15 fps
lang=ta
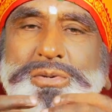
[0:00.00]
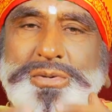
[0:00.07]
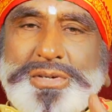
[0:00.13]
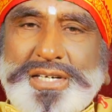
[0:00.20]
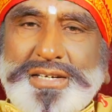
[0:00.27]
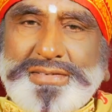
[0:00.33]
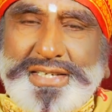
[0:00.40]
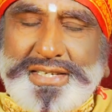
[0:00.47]
அன்பு
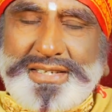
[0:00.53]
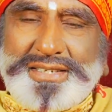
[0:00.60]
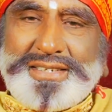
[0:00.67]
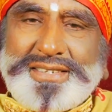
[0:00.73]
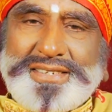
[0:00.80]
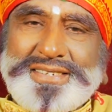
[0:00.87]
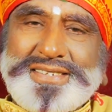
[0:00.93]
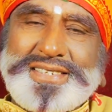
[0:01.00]
கொண்டவர்கள்
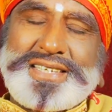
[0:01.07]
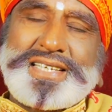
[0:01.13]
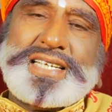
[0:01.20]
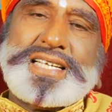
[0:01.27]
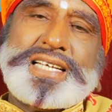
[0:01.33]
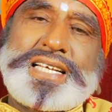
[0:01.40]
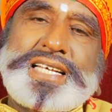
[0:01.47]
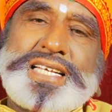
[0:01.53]

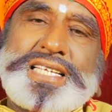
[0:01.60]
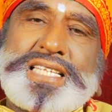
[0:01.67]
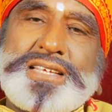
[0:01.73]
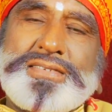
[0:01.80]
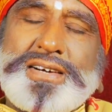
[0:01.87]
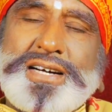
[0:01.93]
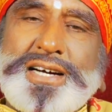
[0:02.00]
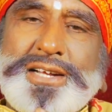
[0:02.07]

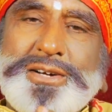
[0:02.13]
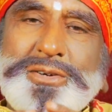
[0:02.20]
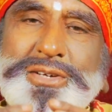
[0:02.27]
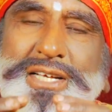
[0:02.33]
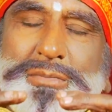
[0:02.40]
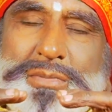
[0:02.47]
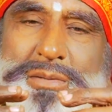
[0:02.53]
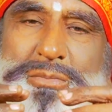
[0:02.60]

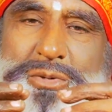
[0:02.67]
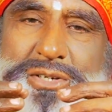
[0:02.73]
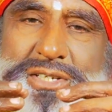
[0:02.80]
ஜீவகாருண்யமே